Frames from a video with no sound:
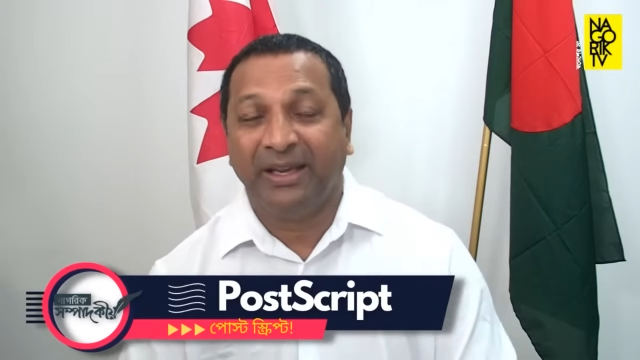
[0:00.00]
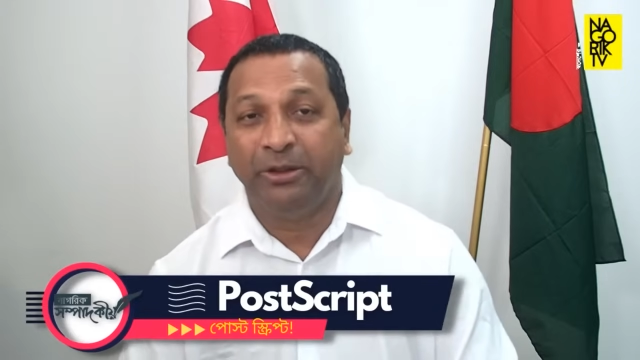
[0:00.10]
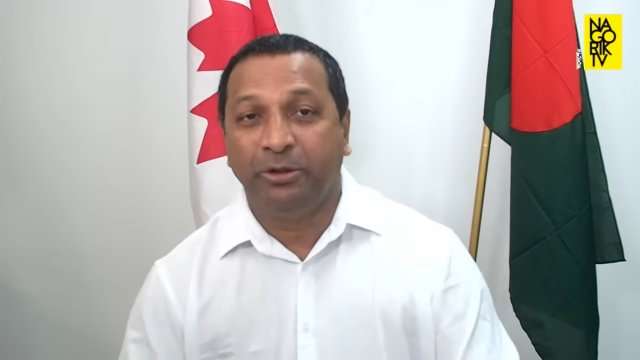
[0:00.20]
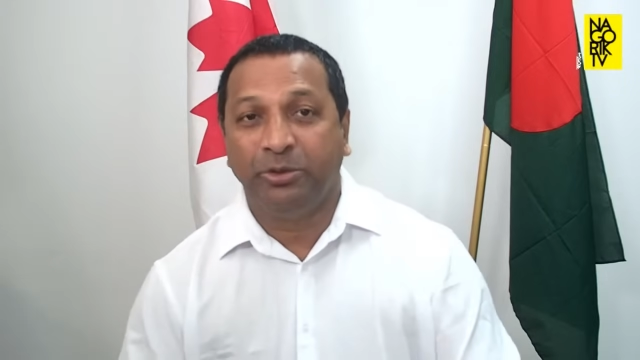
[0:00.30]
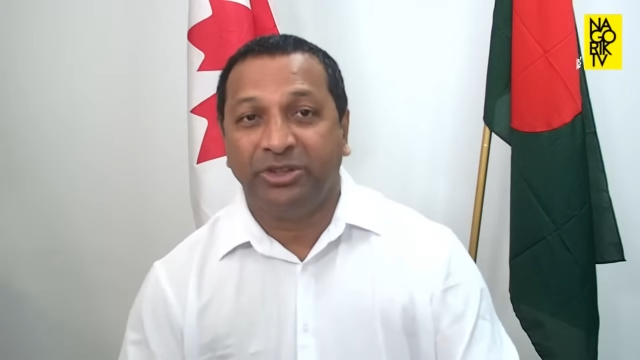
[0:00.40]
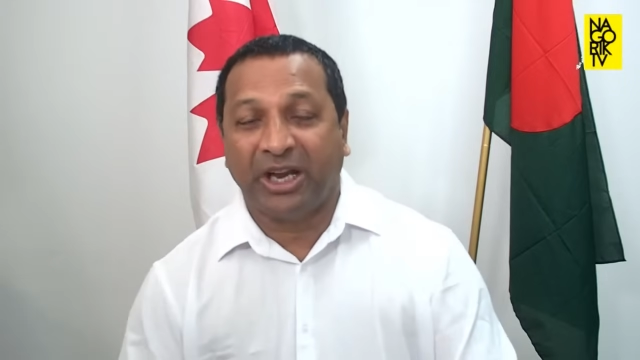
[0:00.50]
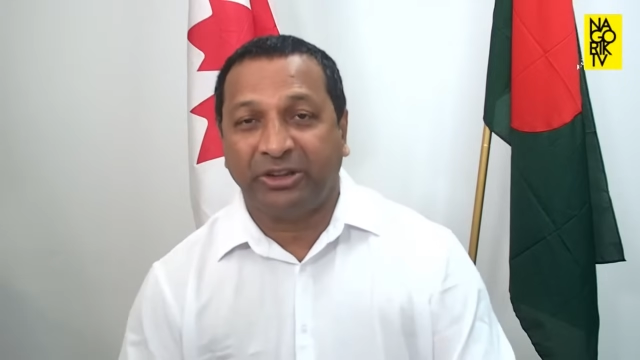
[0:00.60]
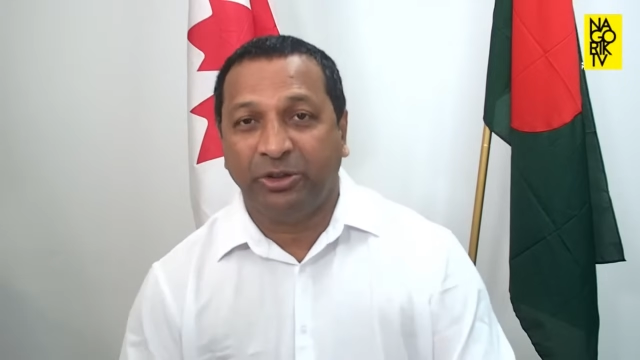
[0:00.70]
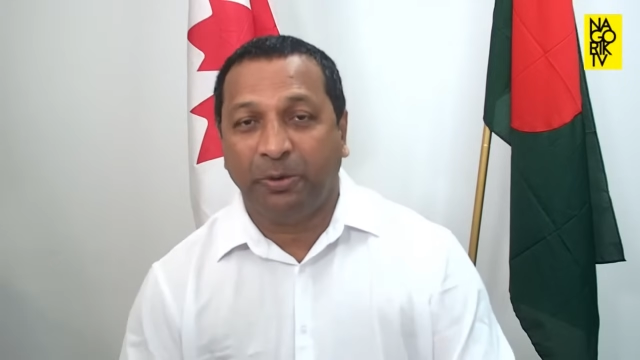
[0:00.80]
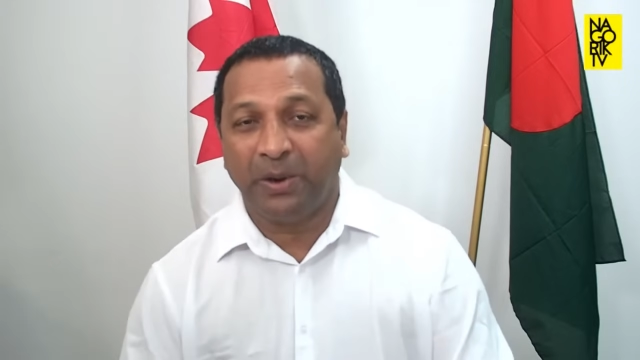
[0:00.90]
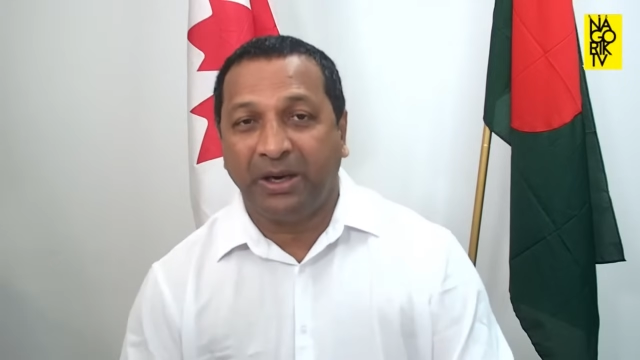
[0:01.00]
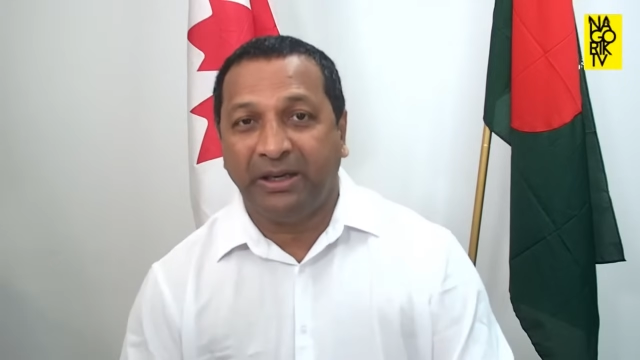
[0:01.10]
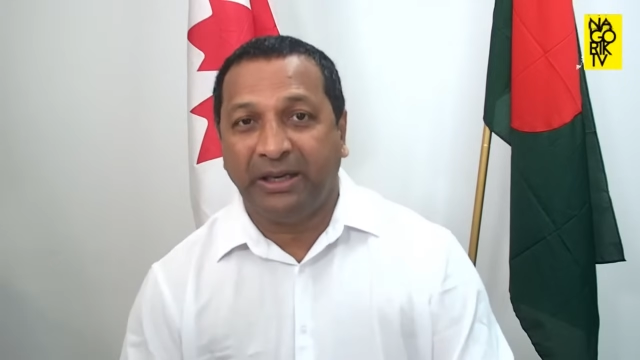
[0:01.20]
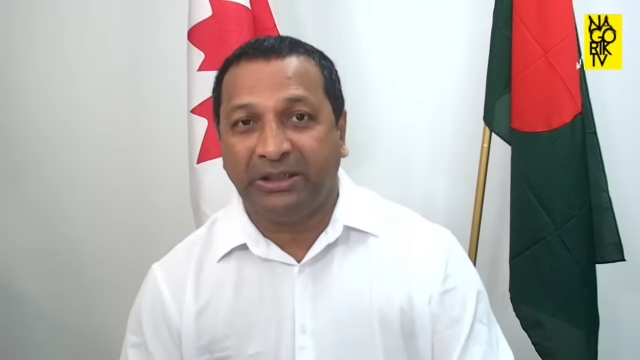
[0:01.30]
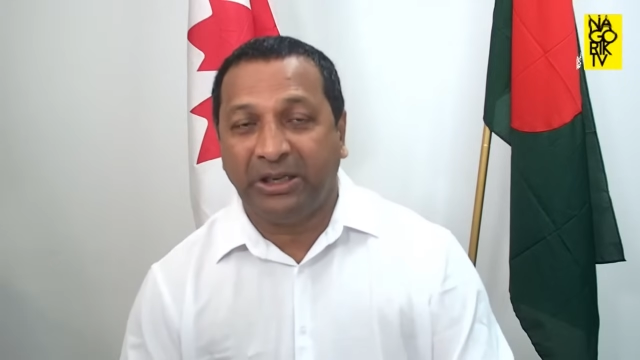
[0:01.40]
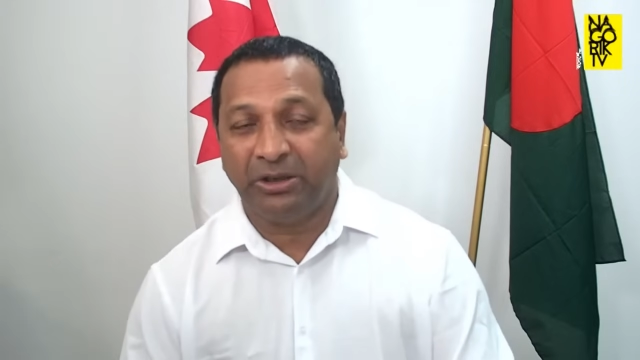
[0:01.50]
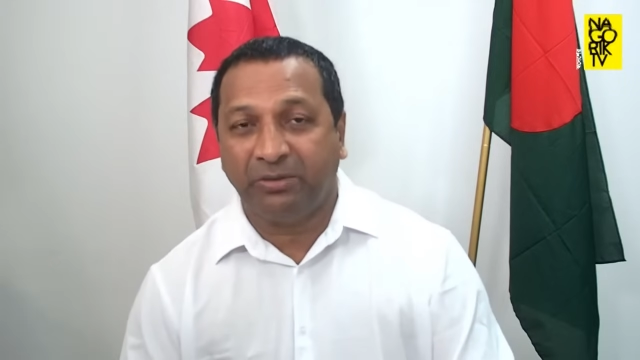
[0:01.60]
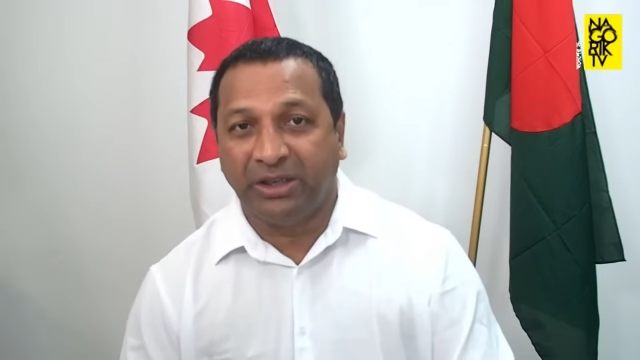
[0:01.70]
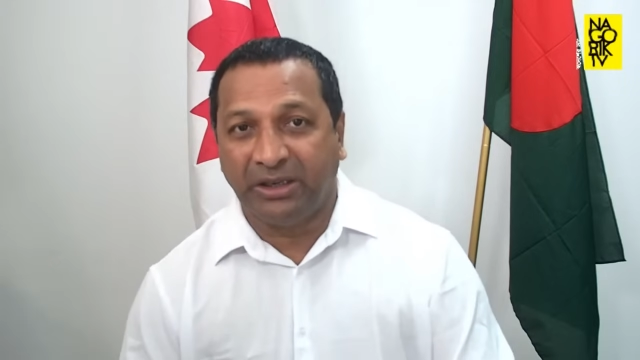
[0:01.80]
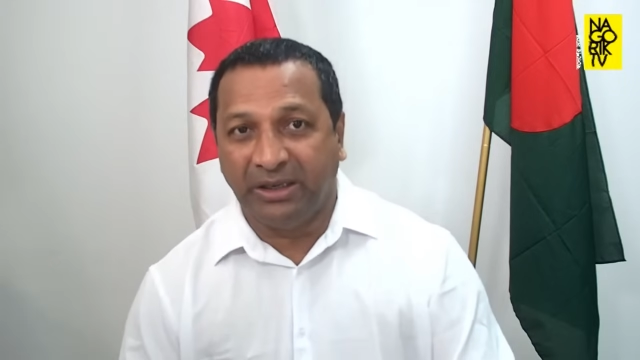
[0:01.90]
কিন্তু জাতীয় পার্টি এট দ্য এন্ড
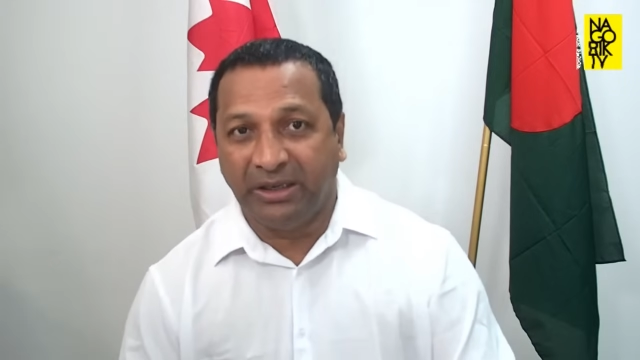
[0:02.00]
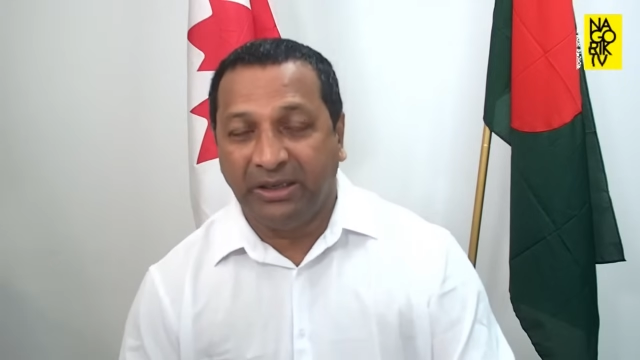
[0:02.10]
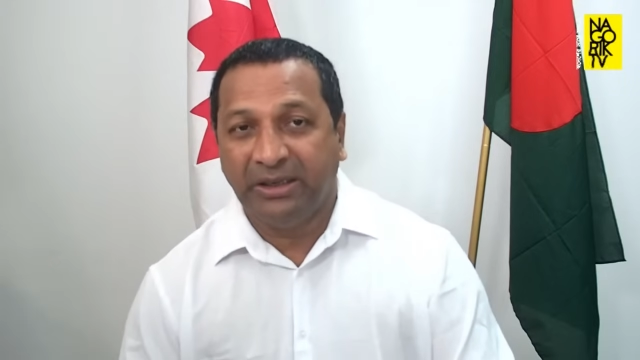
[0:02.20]
অফ দ্য ডে